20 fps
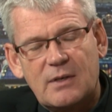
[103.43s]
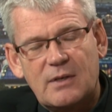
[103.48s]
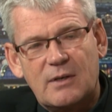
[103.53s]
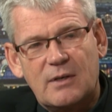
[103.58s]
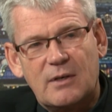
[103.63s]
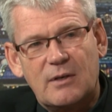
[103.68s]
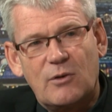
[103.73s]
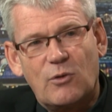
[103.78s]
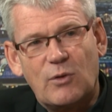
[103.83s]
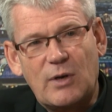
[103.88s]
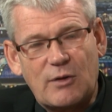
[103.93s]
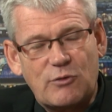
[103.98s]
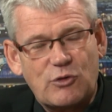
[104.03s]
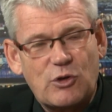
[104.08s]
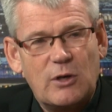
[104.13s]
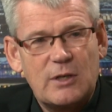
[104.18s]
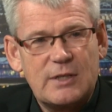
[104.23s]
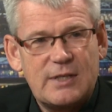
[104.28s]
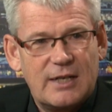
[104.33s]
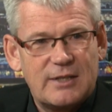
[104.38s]
Äh, Olaf
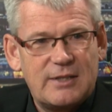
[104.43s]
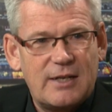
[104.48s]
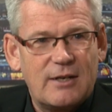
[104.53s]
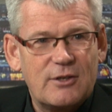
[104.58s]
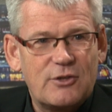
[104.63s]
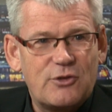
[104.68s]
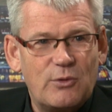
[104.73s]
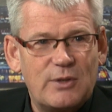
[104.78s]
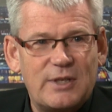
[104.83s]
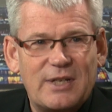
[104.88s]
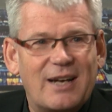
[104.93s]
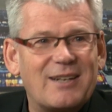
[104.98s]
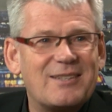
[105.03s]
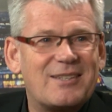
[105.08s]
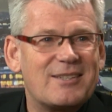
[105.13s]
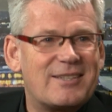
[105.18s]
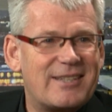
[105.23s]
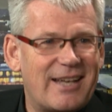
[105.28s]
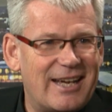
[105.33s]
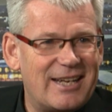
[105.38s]
Scholz hat ja schon die
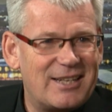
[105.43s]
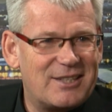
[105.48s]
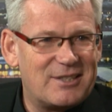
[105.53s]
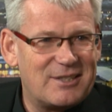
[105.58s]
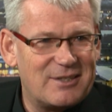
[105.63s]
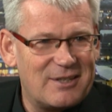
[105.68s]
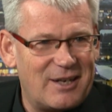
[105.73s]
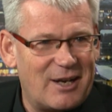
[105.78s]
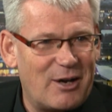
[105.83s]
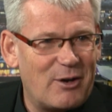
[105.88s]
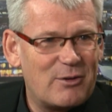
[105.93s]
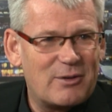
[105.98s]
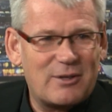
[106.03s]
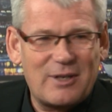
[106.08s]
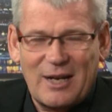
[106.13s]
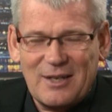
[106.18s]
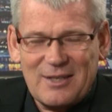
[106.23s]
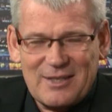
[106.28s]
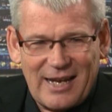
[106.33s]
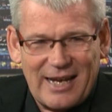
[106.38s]
ganze Zeit auch
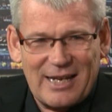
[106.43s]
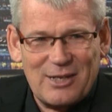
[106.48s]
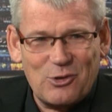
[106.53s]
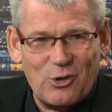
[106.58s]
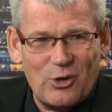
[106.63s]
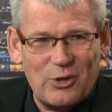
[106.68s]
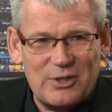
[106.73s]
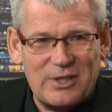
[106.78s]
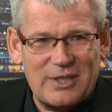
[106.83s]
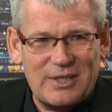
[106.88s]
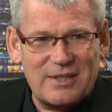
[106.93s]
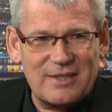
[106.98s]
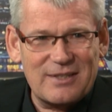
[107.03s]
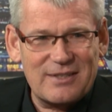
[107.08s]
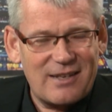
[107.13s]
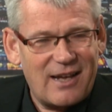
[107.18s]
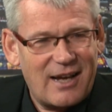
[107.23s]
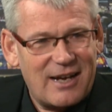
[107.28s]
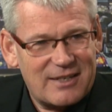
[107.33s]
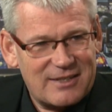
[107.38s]
ganz eindeutig
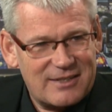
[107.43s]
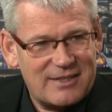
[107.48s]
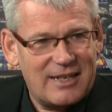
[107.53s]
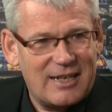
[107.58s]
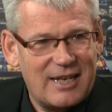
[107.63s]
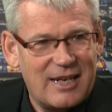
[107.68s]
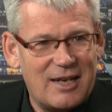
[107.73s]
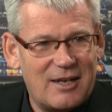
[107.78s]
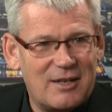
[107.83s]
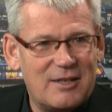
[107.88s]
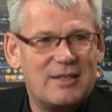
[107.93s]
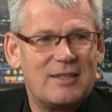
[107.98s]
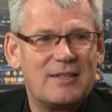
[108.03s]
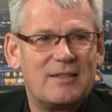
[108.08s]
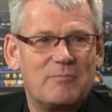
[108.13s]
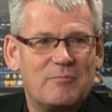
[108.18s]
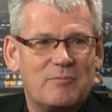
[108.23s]
gesagt, er